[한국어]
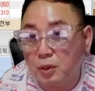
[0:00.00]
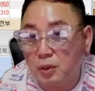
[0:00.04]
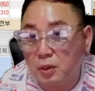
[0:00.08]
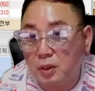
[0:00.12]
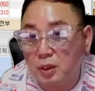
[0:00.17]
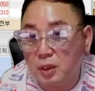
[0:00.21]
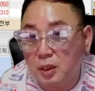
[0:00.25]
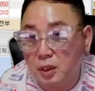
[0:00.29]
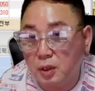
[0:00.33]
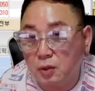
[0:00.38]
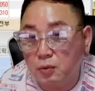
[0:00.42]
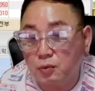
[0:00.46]

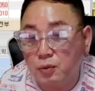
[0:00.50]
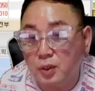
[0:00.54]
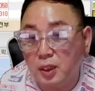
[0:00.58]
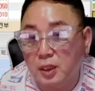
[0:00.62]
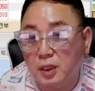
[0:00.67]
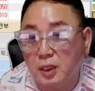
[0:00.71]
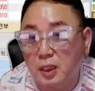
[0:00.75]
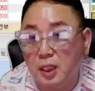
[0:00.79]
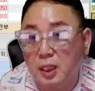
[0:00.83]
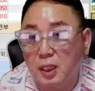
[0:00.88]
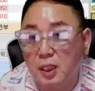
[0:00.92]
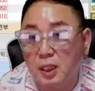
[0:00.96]
이
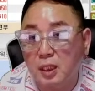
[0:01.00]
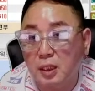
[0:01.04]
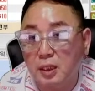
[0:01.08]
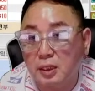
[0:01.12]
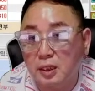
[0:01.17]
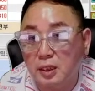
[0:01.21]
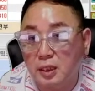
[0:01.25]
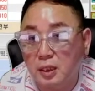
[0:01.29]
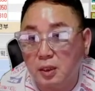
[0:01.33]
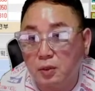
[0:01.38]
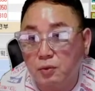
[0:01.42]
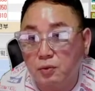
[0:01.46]
구간이나
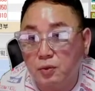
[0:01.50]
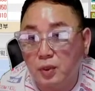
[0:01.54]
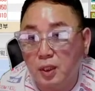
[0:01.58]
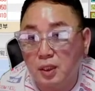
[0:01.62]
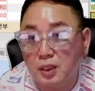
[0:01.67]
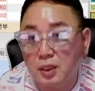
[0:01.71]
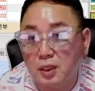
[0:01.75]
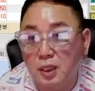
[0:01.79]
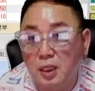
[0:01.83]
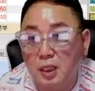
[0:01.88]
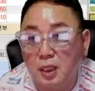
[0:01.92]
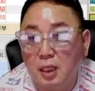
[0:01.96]
이
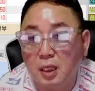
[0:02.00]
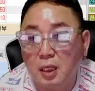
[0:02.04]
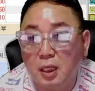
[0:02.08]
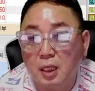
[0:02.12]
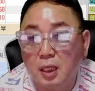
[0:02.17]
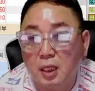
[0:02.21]
구간이나